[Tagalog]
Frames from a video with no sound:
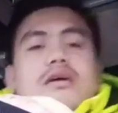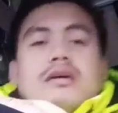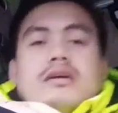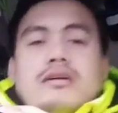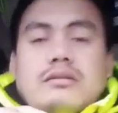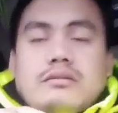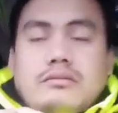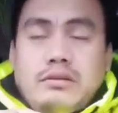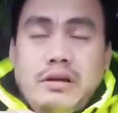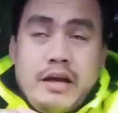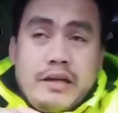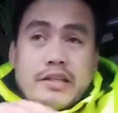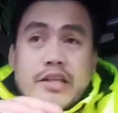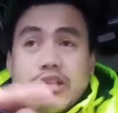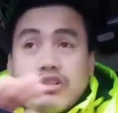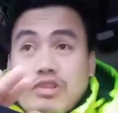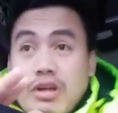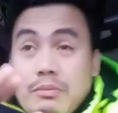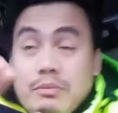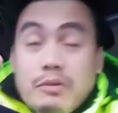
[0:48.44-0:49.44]
ah, dito
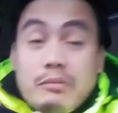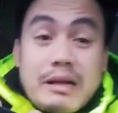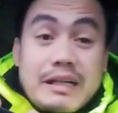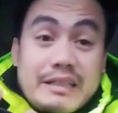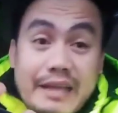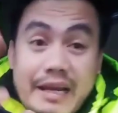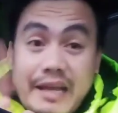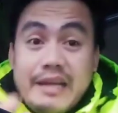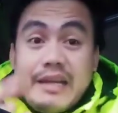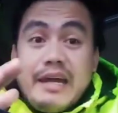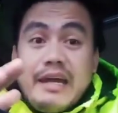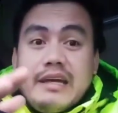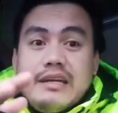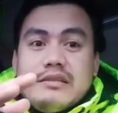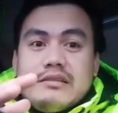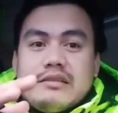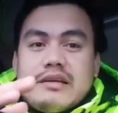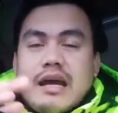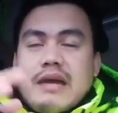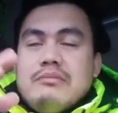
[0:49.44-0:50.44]
na po mag-training
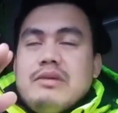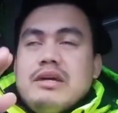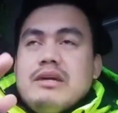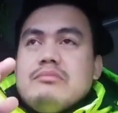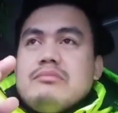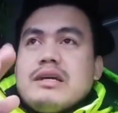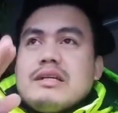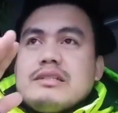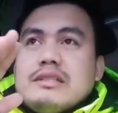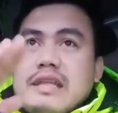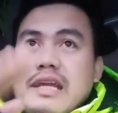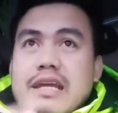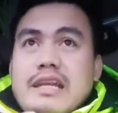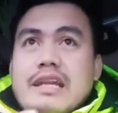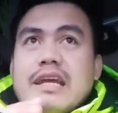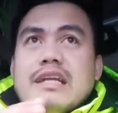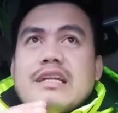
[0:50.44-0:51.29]
I mean mag-training